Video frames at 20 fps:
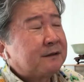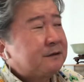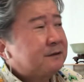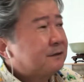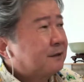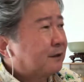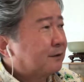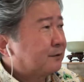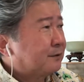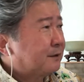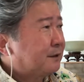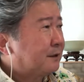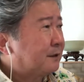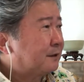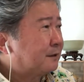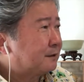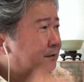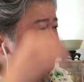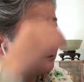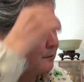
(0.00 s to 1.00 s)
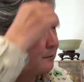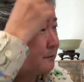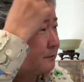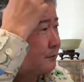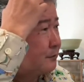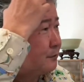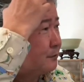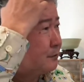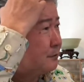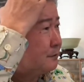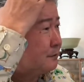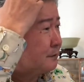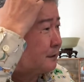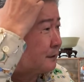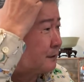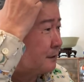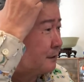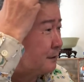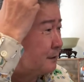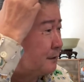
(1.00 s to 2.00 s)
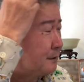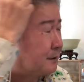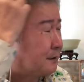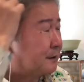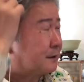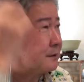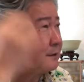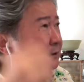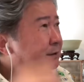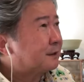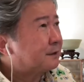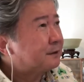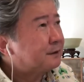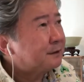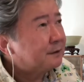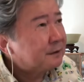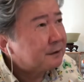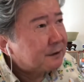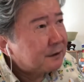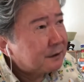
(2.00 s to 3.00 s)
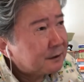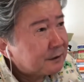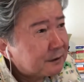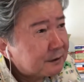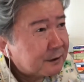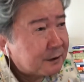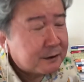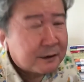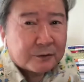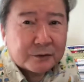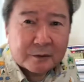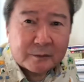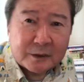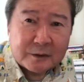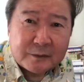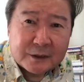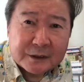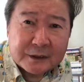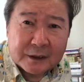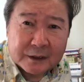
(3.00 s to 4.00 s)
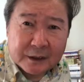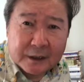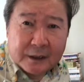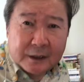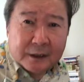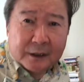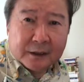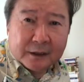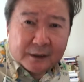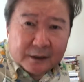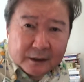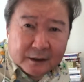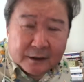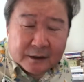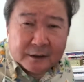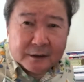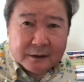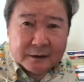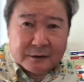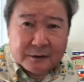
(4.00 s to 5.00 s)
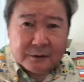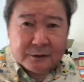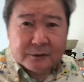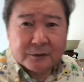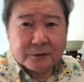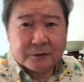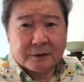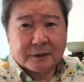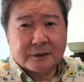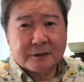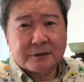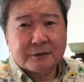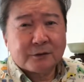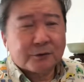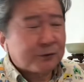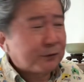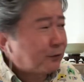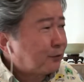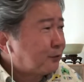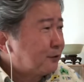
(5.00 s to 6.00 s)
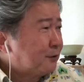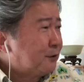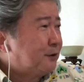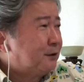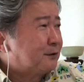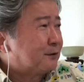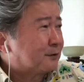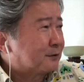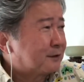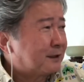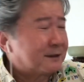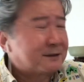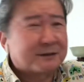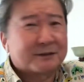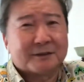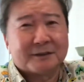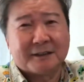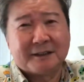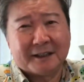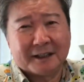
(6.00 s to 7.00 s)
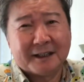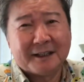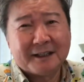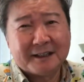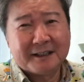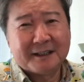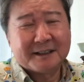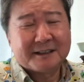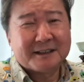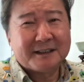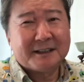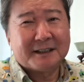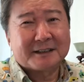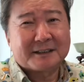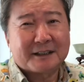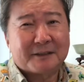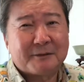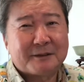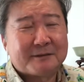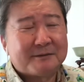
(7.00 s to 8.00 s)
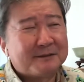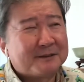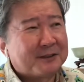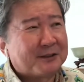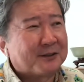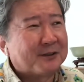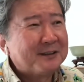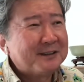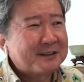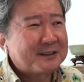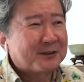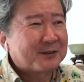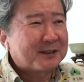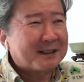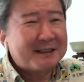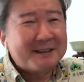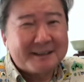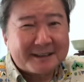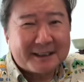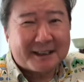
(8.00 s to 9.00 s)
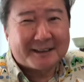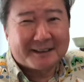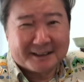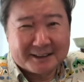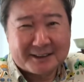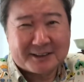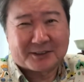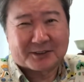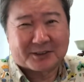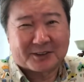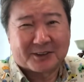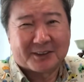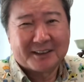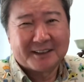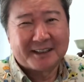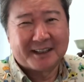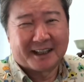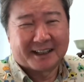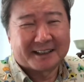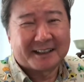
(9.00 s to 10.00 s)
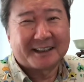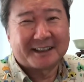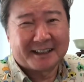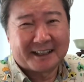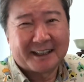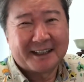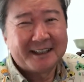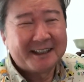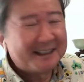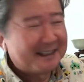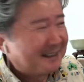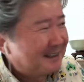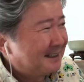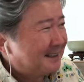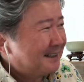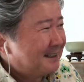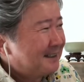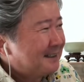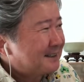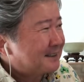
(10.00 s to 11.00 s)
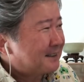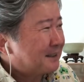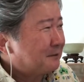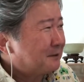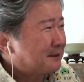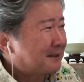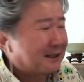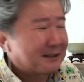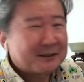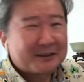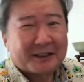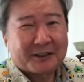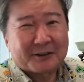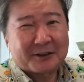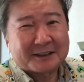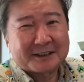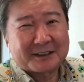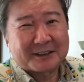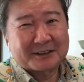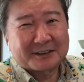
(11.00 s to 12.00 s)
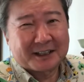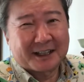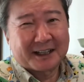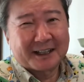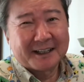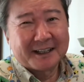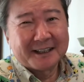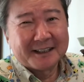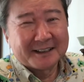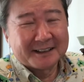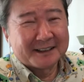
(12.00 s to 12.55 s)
いつだろうね、その、東京ルールが出てからに、さんねんで大体収まりましたね。えー、っていうことなんで、ちょっと東京ルールのやつ、ね、期限調べてみてよ。そっからに、さんねんってことなんでね。調べてから言えばよかったけどさ。